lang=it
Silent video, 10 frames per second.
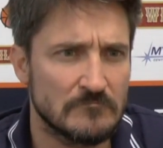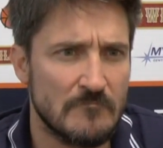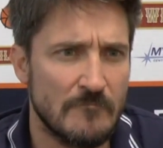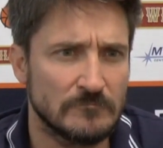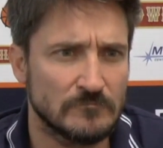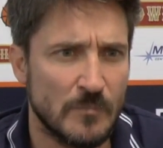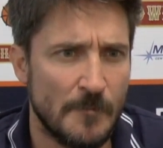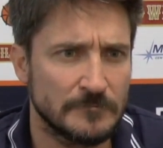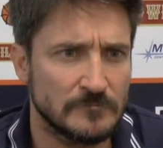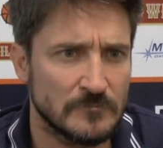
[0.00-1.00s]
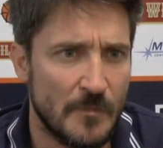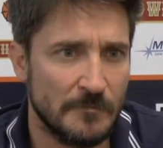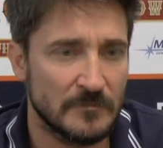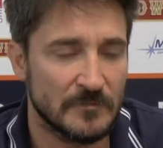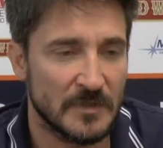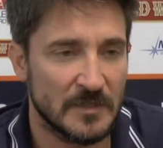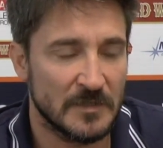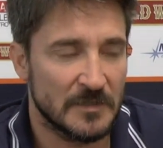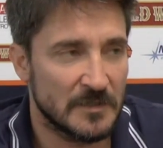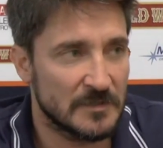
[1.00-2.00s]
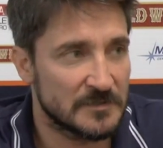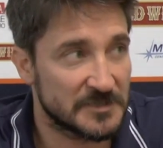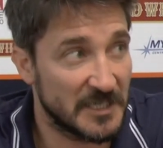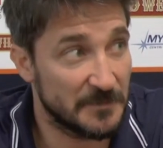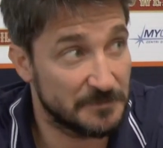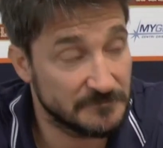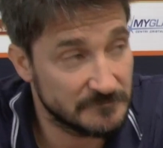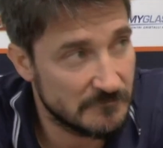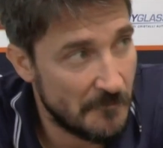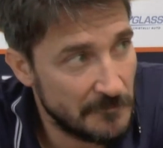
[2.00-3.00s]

hai parlato? Sì.